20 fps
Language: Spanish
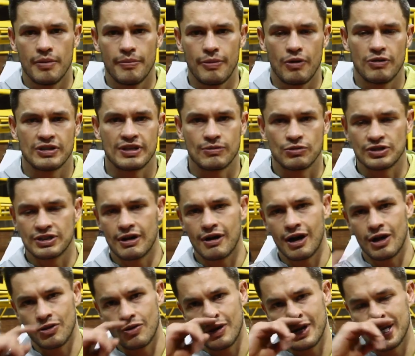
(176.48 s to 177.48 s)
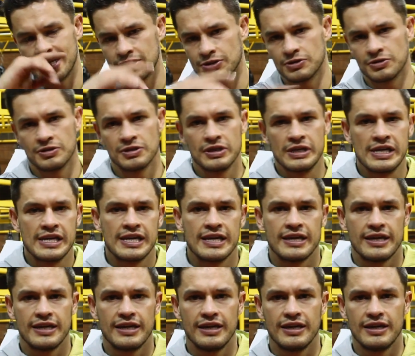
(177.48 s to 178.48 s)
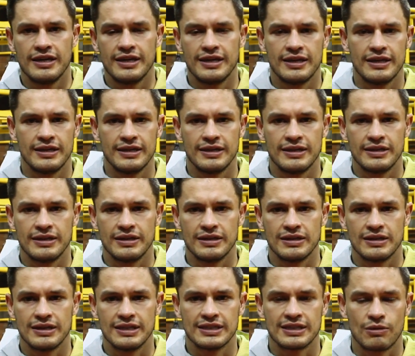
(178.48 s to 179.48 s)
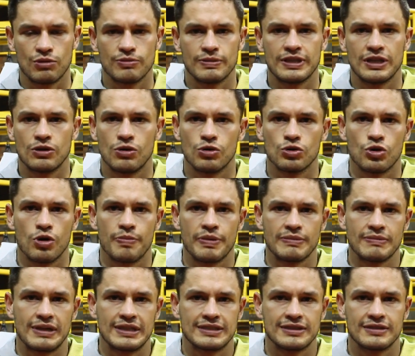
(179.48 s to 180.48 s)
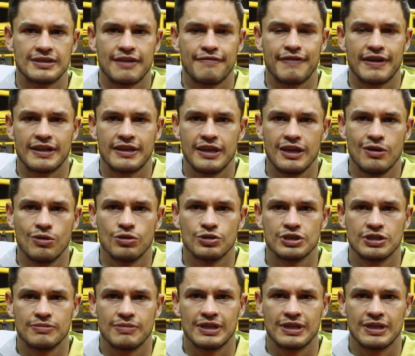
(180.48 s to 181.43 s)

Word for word: Pero estamos trabajando en eso y estamos metiendo los golpes más efectivos y